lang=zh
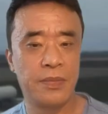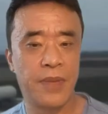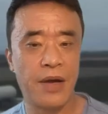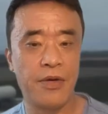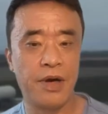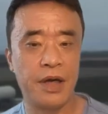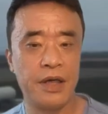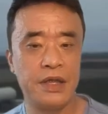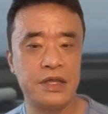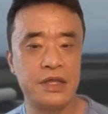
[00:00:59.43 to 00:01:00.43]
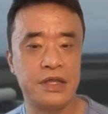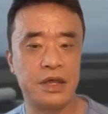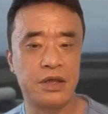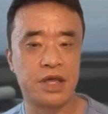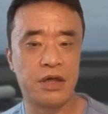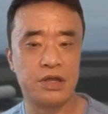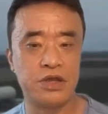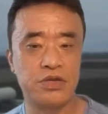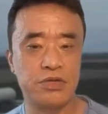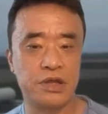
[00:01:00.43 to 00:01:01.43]
八月进行了超
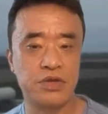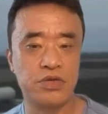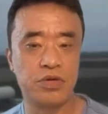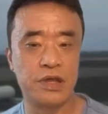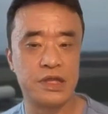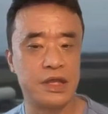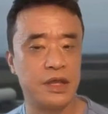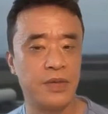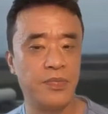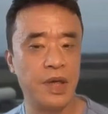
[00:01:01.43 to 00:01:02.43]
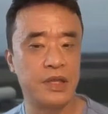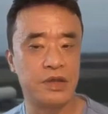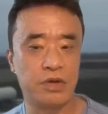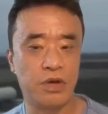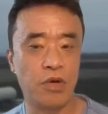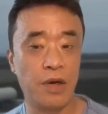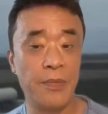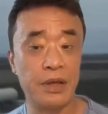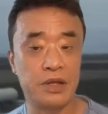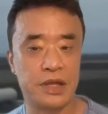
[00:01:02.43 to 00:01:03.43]
级重型助推器 B 九的涡轮
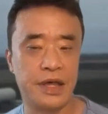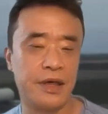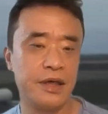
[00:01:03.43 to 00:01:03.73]
泵实验